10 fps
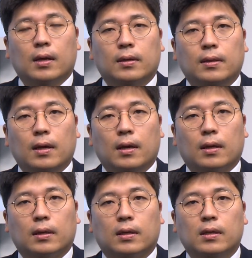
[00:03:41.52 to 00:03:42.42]
근데
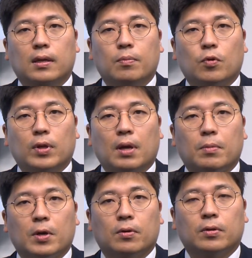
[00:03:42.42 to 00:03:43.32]
길게 보게
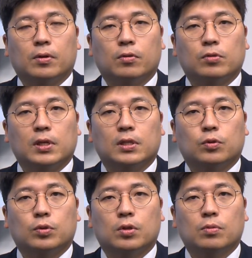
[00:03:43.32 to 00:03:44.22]
되면 결국 이게
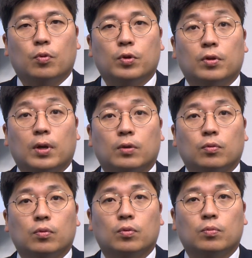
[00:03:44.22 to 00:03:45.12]
조정을
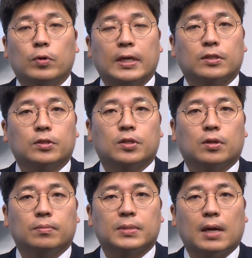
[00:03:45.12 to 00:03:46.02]
보이더라도 뭐
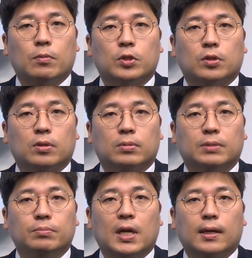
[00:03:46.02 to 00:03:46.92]
예전처럼 삼월처럼
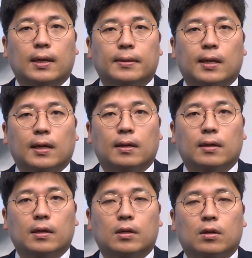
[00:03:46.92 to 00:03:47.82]
급락을 한다
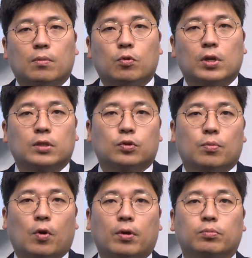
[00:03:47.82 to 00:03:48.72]
이렇게 보기에는 좀
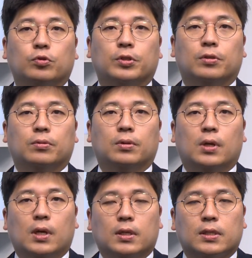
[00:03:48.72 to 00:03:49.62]
어렵고요.
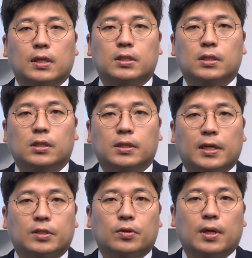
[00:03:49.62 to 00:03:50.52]
사실
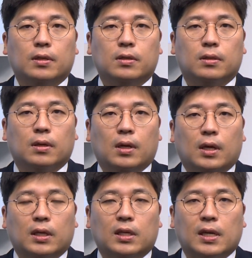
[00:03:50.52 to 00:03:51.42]
예전에는
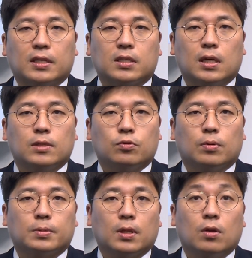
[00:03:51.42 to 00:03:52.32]
이 예측할 수
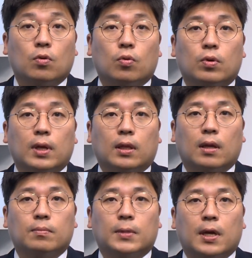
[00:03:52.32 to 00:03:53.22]
없었던 코로나
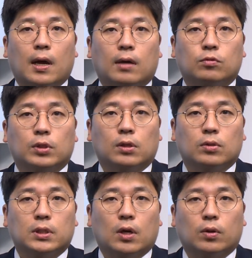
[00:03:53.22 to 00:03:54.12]
때문에 아 우리
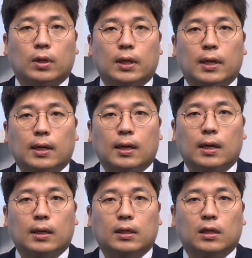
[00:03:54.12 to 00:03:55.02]
경제가 어떻게
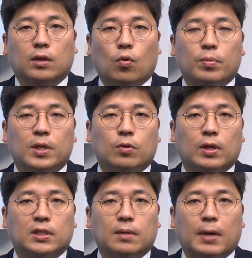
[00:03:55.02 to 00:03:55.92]
될까 이 고민이
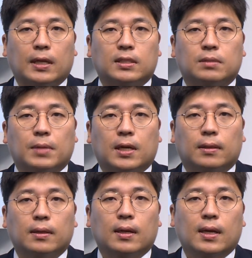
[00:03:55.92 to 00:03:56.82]
굉장히
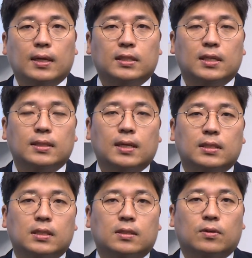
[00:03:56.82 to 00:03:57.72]
많았지만 이제는
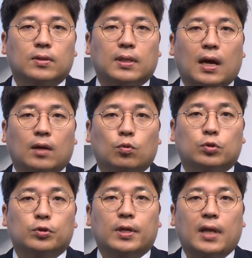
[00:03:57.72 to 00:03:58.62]
사실 그건 다
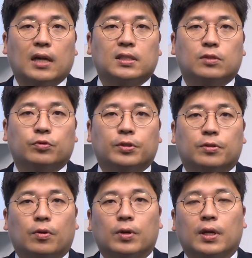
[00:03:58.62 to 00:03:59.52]
노출된 악재고요.
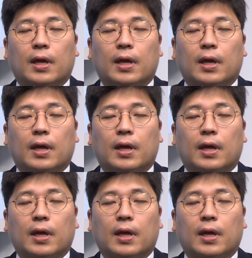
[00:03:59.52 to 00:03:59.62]
거기에